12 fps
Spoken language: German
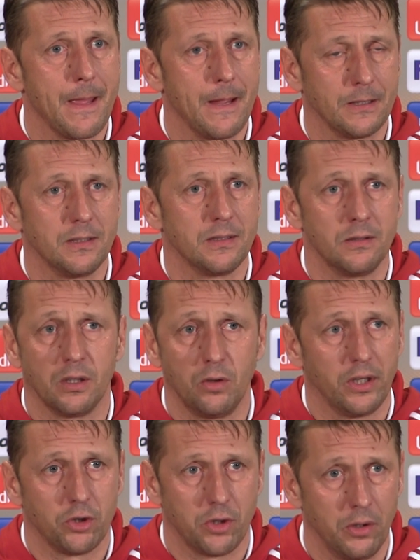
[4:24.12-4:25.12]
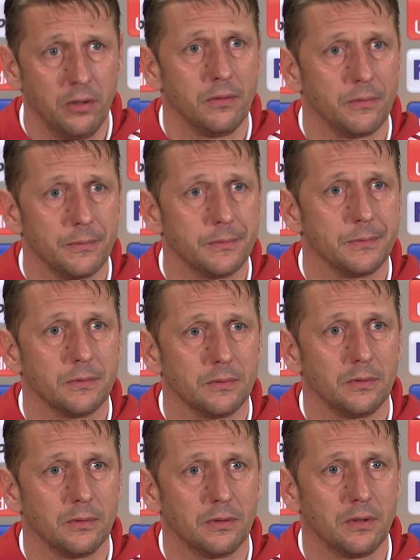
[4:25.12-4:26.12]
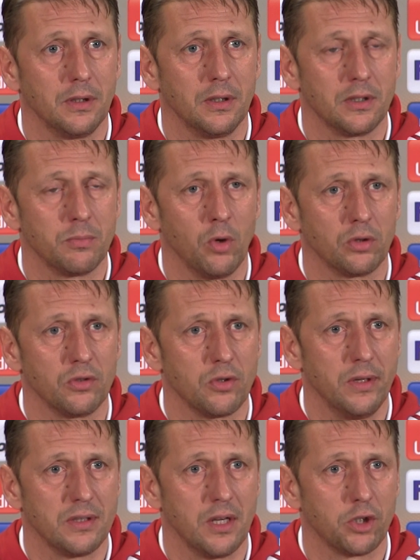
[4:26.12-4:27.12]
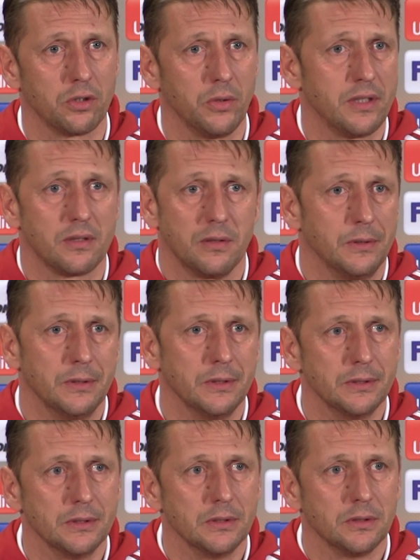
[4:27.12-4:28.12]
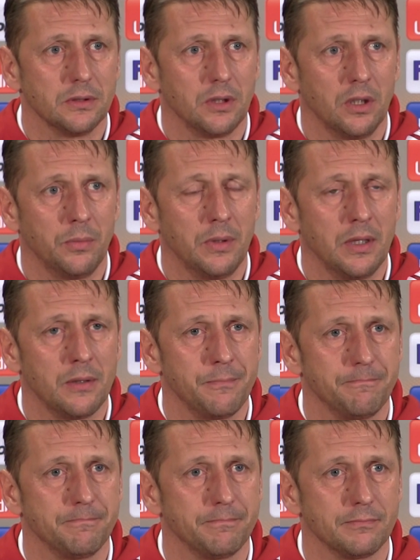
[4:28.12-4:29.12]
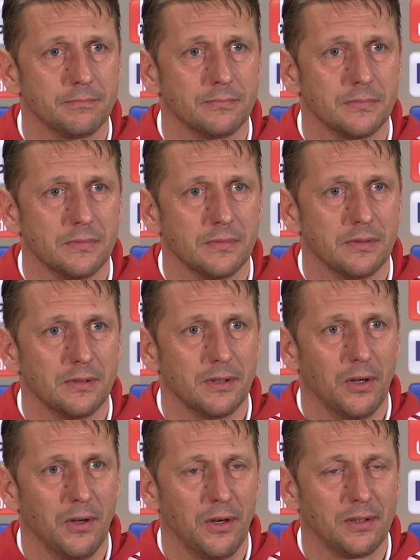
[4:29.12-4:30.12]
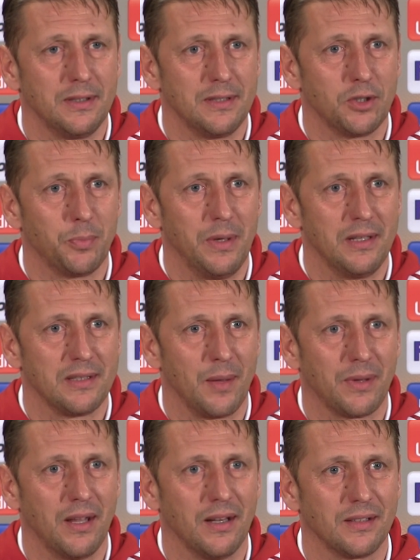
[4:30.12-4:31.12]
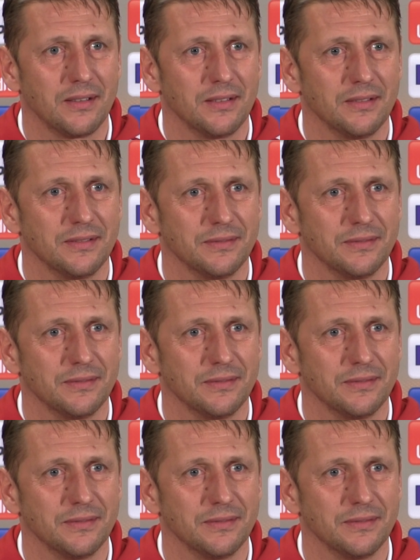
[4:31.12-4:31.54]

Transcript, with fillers: Es ist natürlich schön und äh, es macht uns alle sehr stolz, aber auch dieses Spiel ist abgehackt.